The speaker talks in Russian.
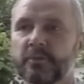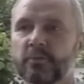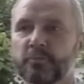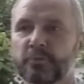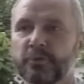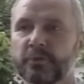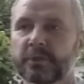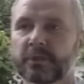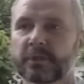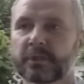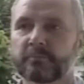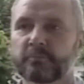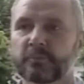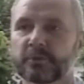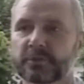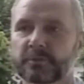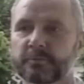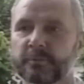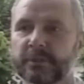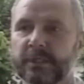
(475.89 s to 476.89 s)
У многих,
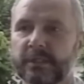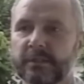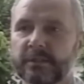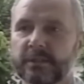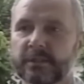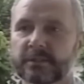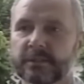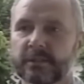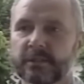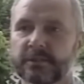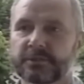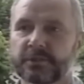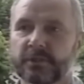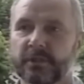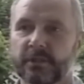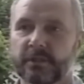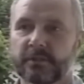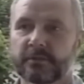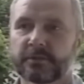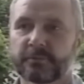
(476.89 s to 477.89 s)
может быть, они остались
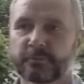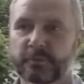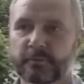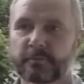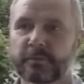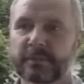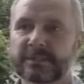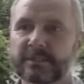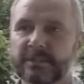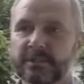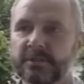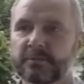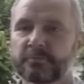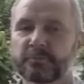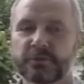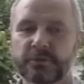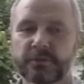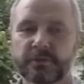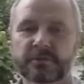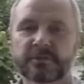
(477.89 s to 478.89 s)
теперь
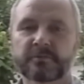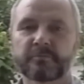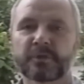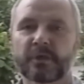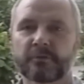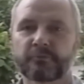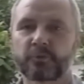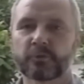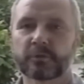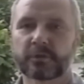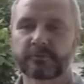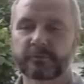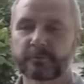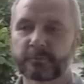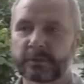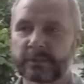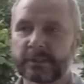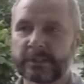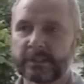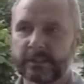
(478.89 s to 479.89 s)
последними, единственными
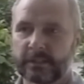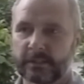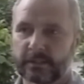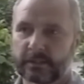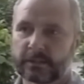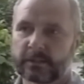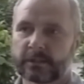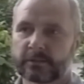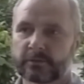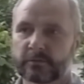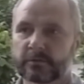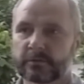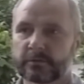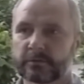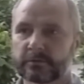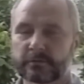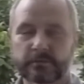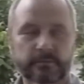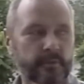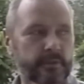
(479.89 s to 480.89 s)
автографами,
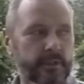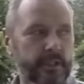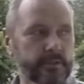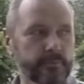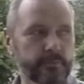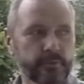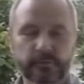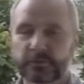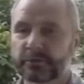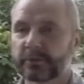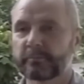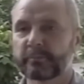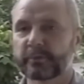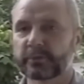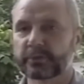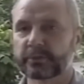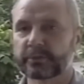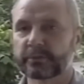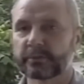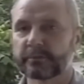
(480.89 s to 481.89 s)
которые они получили при
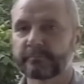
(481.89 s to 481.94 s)
жизни.